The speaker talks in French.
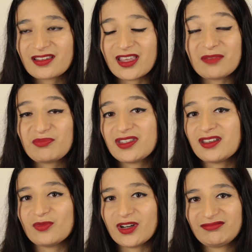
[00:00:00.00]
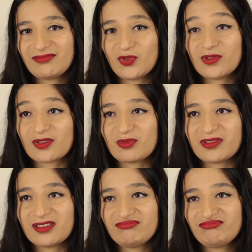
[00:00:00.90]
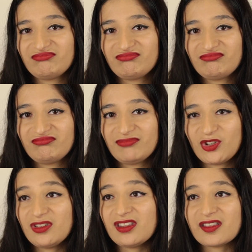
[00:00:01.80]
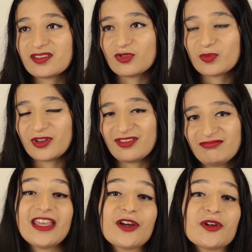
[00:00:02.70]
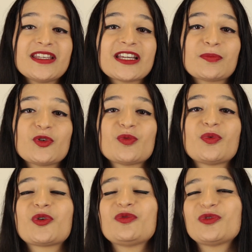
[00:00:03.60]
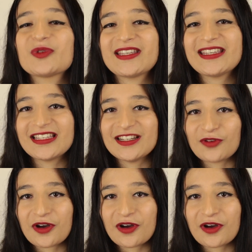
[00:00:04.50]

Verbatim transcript: Ayez pitié de moi, je vous en supplie. Je déteste le spoil. Et côté expo, je peux que vous conseiller d'aller